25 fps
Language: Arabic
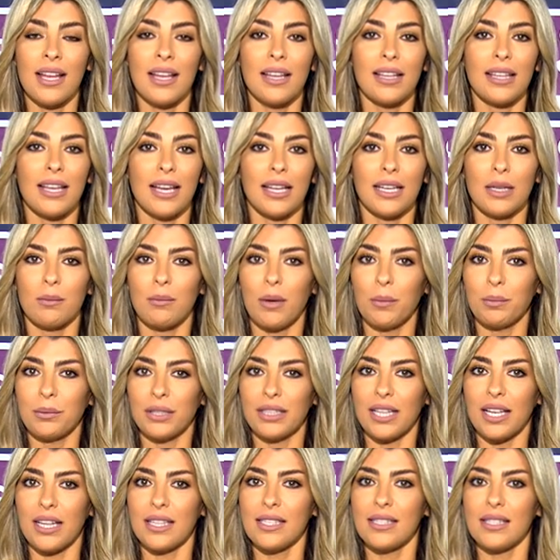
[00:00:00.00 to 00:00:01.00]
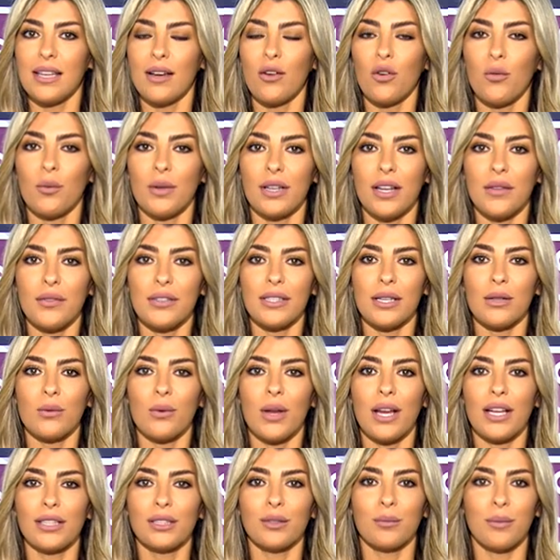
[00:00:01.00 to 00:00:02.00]
يعني ما بتتخزق وبنفس
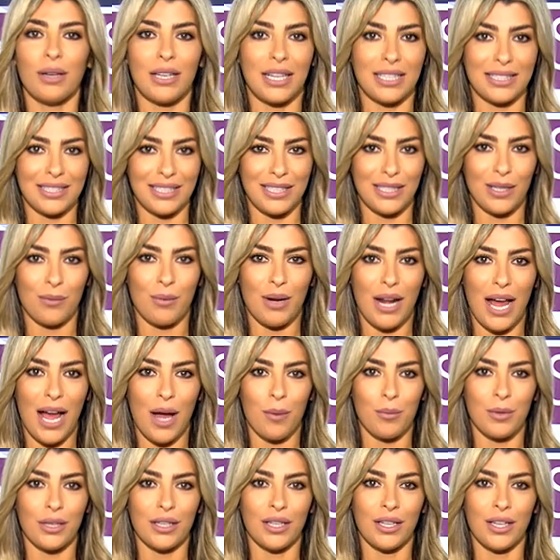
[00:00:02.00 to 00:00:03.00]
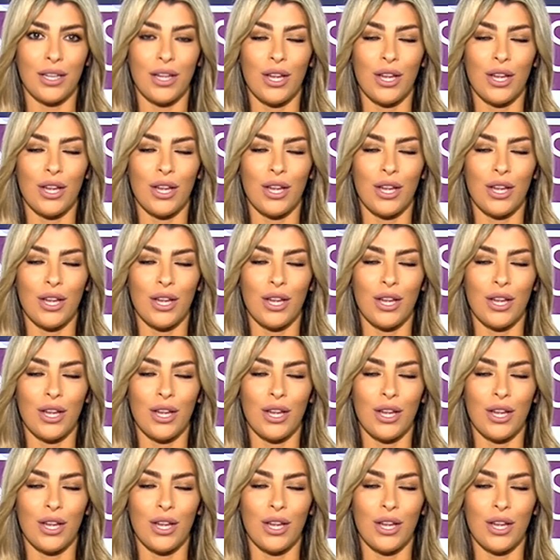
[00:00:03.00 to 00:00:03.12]
الوقت منا تقيله بالحمل